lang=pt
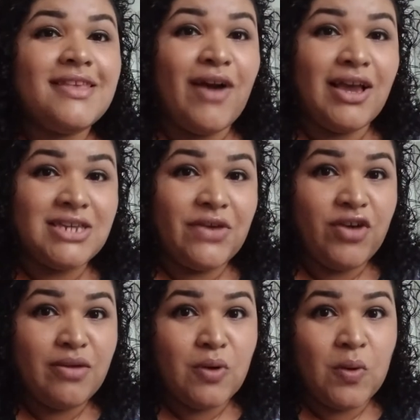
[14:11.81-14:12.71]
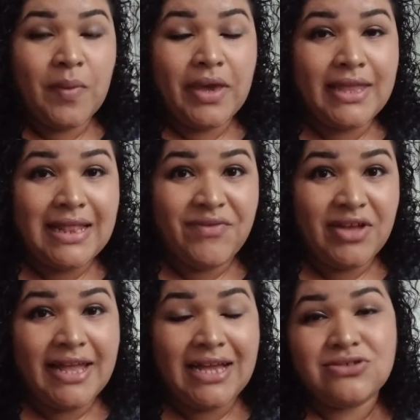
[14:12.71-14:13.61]
Eu achei foi bom, porque na
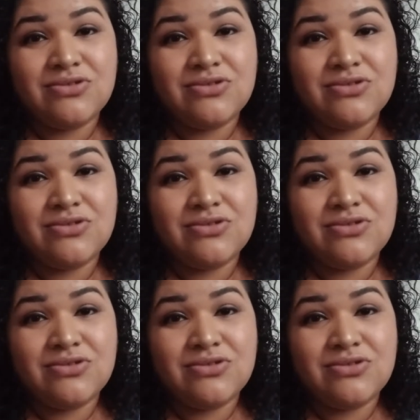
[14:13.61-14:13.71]
verdade